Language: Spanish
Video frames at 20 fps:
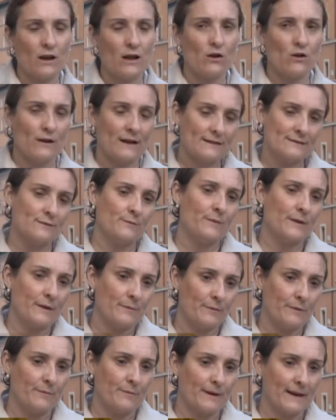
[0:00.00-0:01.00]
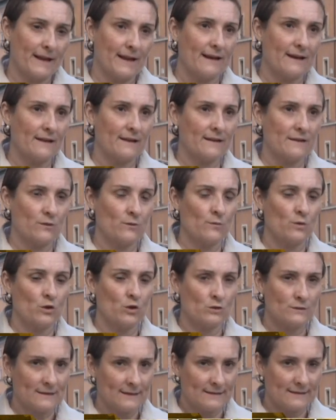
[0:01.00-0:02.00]
la congregación para preparar de un
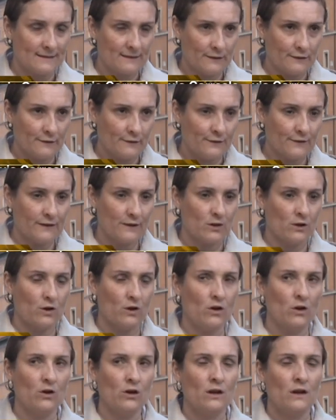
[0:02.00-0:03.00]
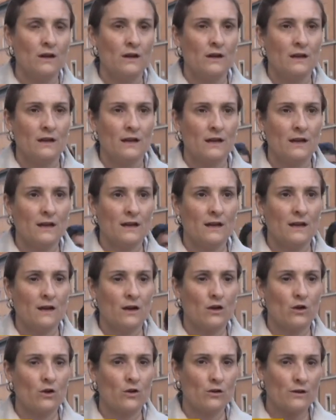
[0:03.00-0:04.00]
modo científico, eh,
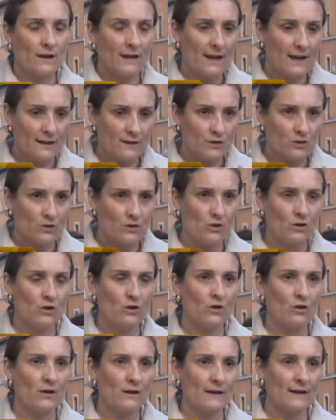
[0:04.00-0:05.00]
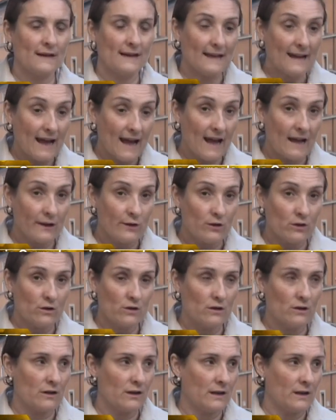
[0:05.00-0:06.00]
correcto y
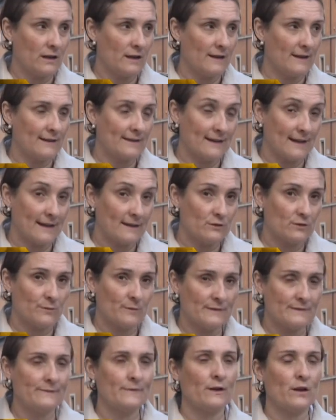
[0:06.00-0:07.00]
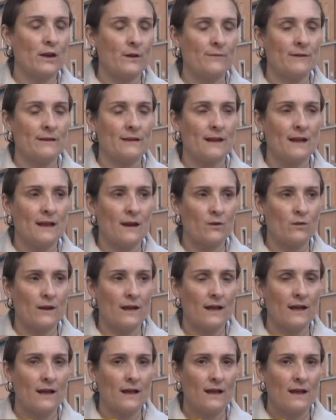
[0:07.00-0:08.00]
claro, eh, en este caso específico de la Madre
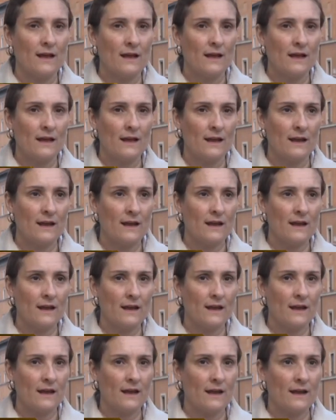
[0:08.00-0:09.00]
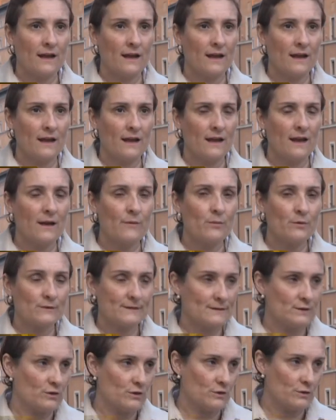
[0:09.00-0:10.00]
Laura, eh, la posición